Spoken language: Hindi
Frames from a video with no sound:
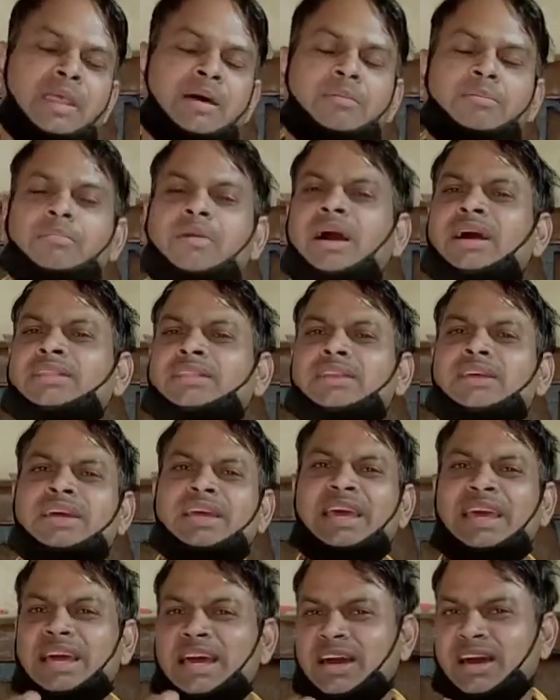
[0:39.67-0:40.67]
मात्र
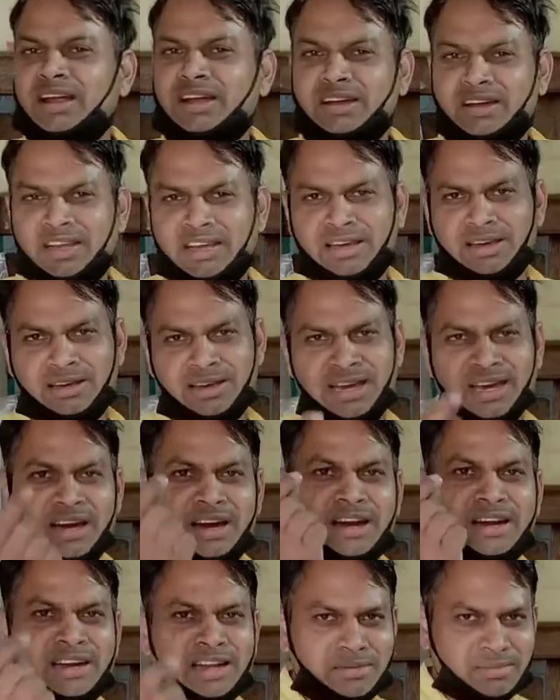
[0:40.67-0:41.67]
एक घंटे एक
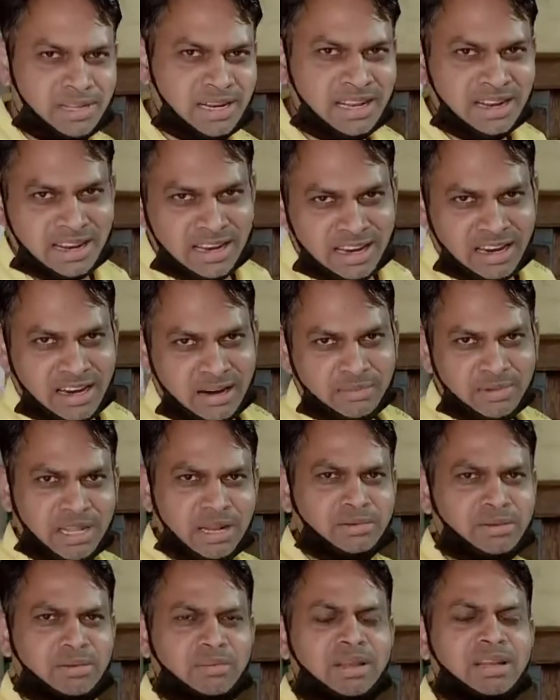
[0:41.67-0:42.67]
घंटा भी नहीं लेंगे
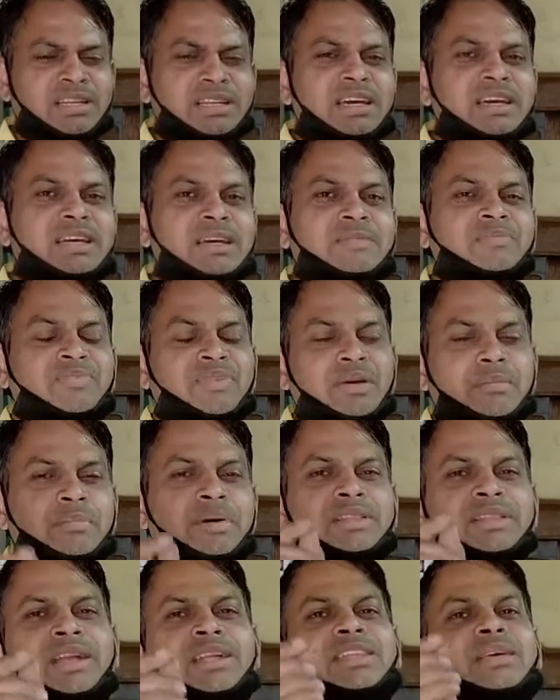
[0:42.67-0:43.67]
मतलब समझ लीजिए कि
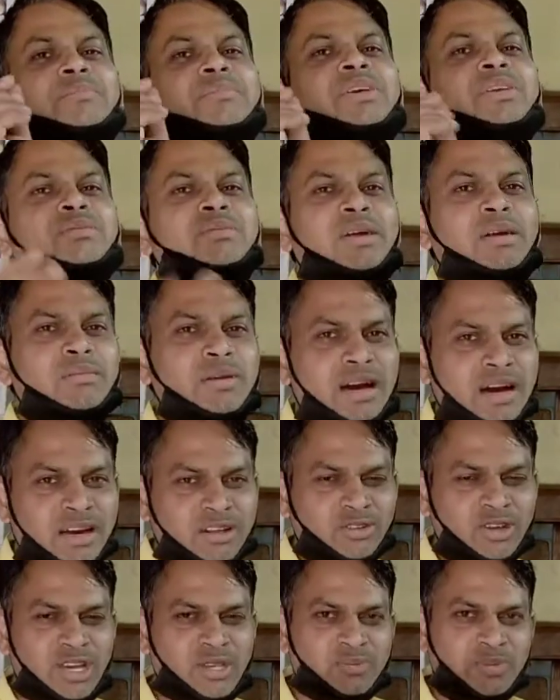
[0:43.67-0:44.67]
15 से 20 मिनट में अगर
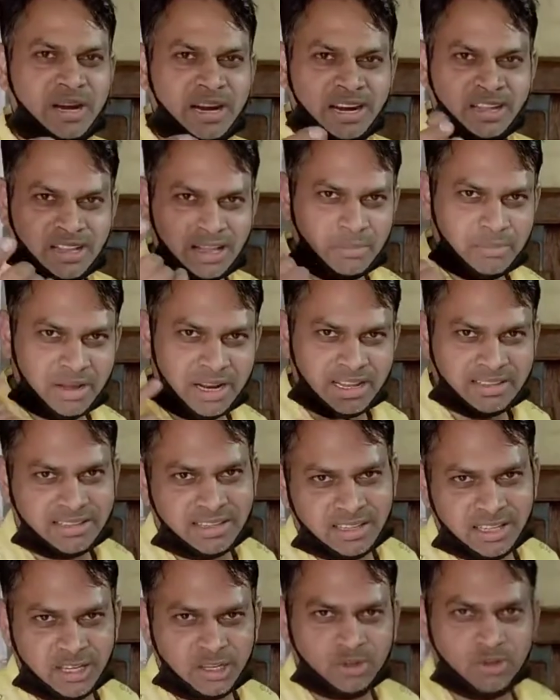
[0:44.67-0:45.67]
जो एक्सपर्ट है तो आप बना
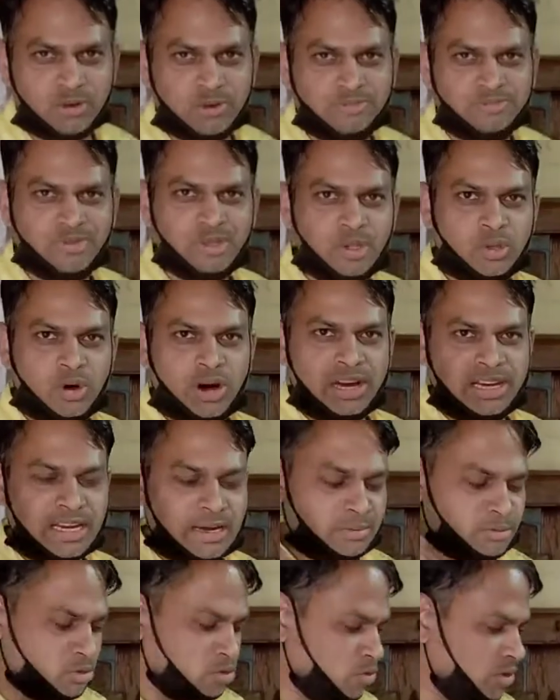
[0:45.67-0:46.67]
सकते हैं इसको तो आइए
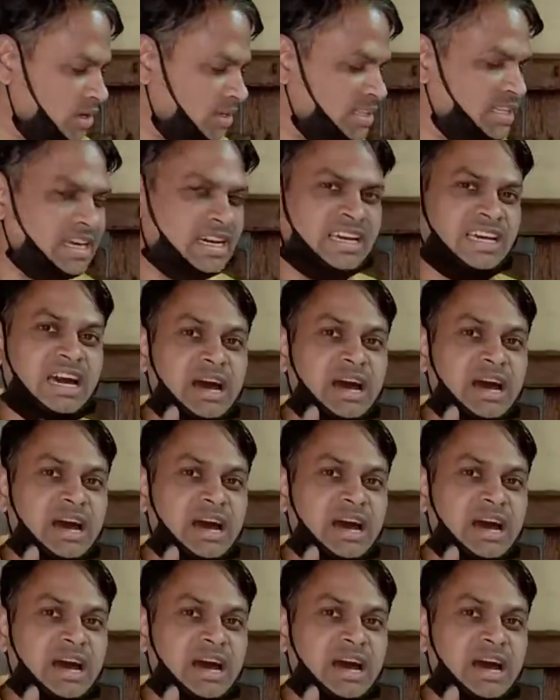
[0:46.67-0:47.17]
आप शुरू करते हैं क्या